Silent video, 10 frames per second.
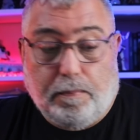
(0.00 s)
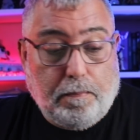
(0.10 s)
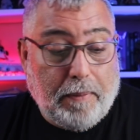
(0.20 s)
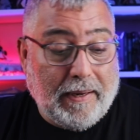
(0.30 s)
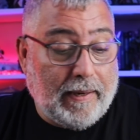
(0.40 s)

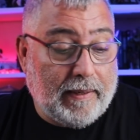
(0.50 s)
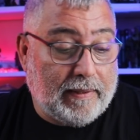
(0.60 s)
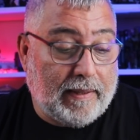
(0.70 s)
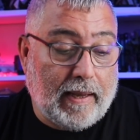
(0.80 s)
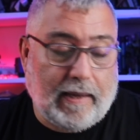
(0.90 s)

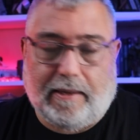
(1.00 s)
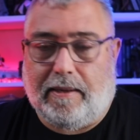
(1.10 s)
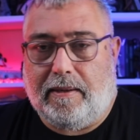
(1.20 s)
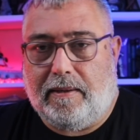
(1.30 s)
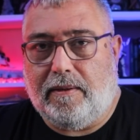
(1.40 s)
birlikte
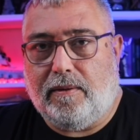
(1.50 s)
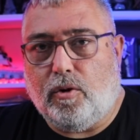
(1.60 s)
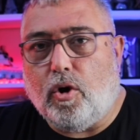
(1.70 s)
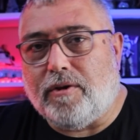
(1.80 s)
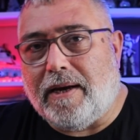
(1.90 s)

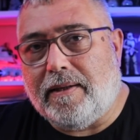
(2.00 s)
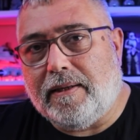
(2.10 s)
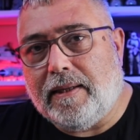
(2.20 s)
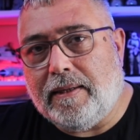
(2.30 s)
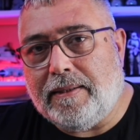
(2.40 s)

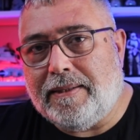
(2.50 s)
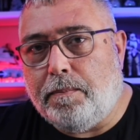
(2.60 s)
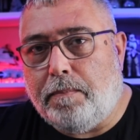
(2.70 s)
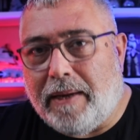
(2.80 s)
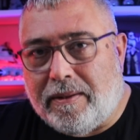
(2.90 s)
kotardıkları
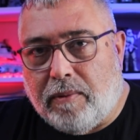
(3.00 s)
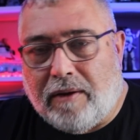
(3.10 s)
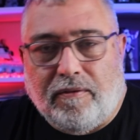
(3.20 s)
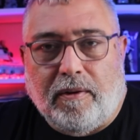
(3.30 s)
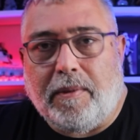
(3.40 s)
The
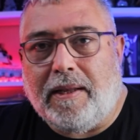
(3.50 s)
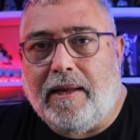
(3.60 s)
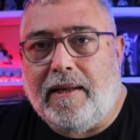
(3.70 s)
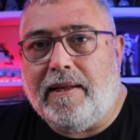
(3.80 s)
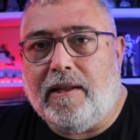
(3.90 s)
Batman
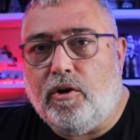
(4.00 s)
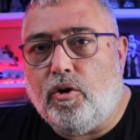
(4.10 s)
filmiyle ilgili